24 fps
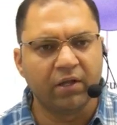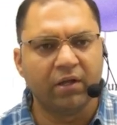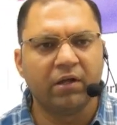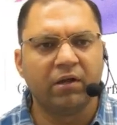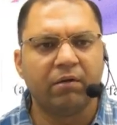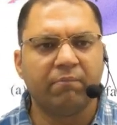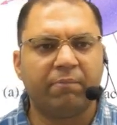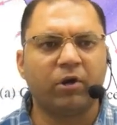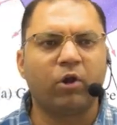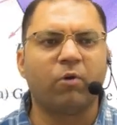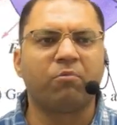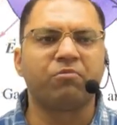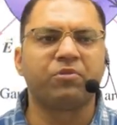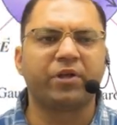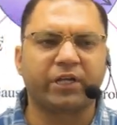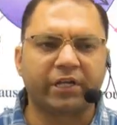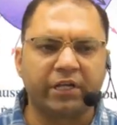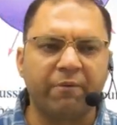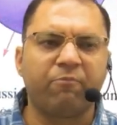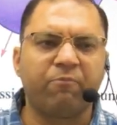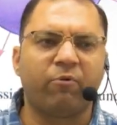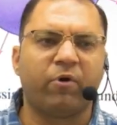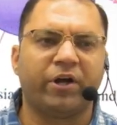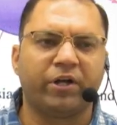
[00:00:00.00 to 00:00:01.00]
बट ऑब्जेक्टिव
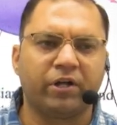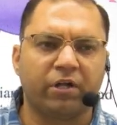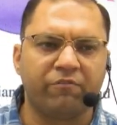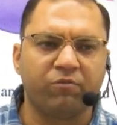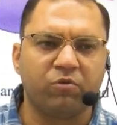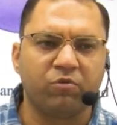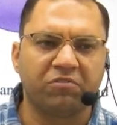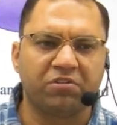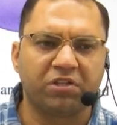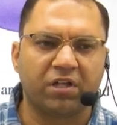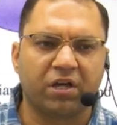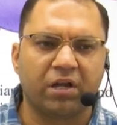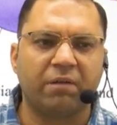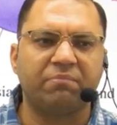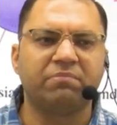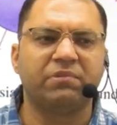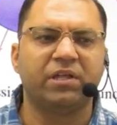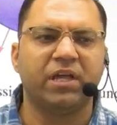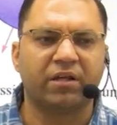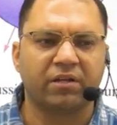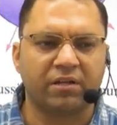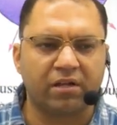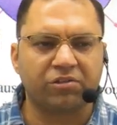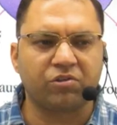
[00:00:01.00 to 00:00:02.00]
पॉइंट ऑफ व्यू से अगर आप
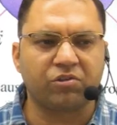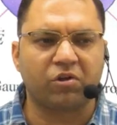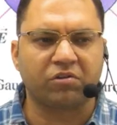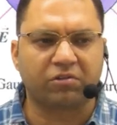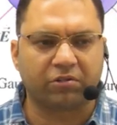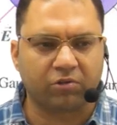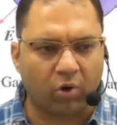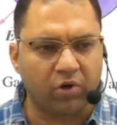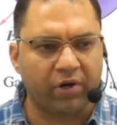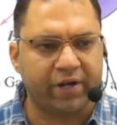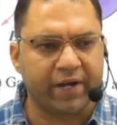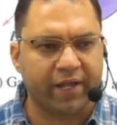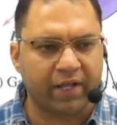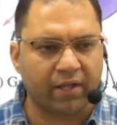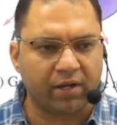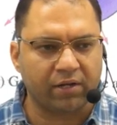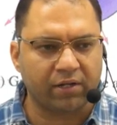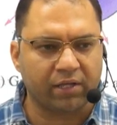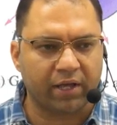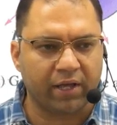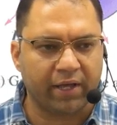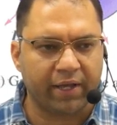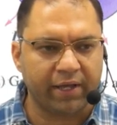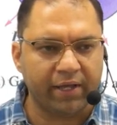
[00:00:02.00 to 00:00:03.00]
देखना चाहो सॉलिड एंगल
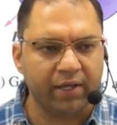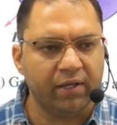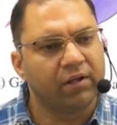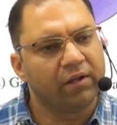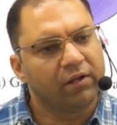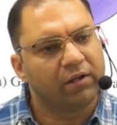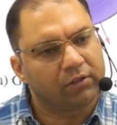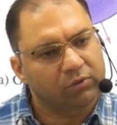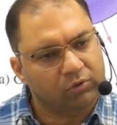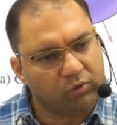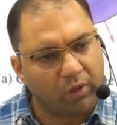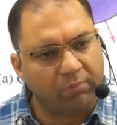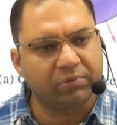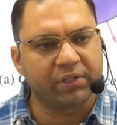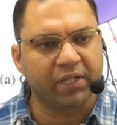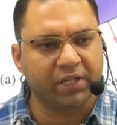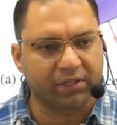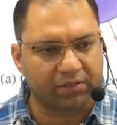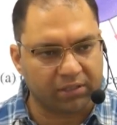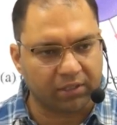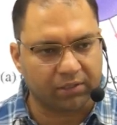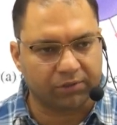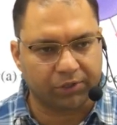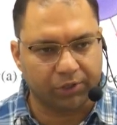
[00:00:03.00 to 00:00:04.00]
क्या है तो आप देख
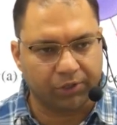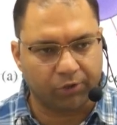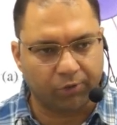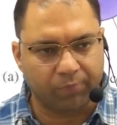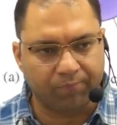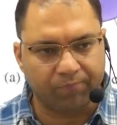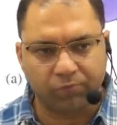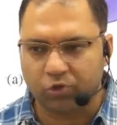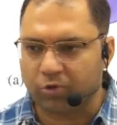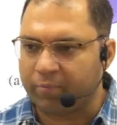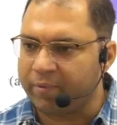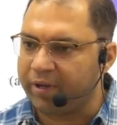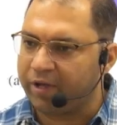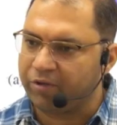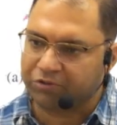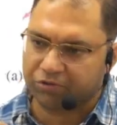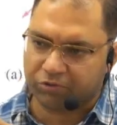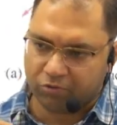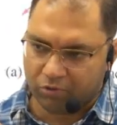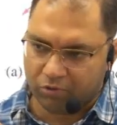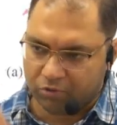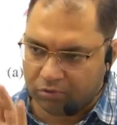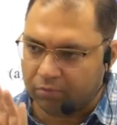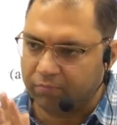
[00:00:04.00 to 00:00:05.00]
सकते हो तो मैं उसको
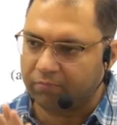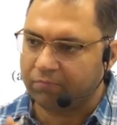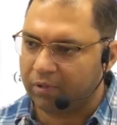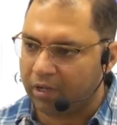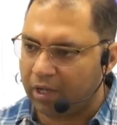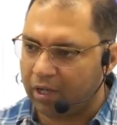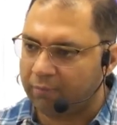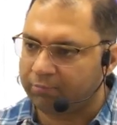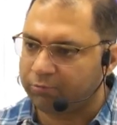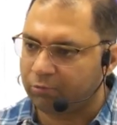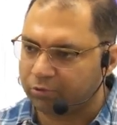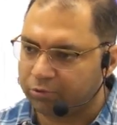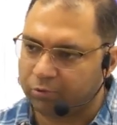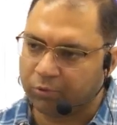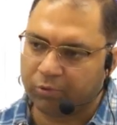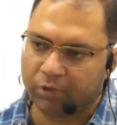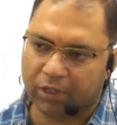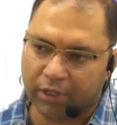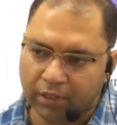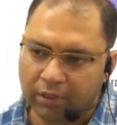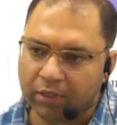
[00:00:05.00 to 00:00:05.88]
आपको दूंगा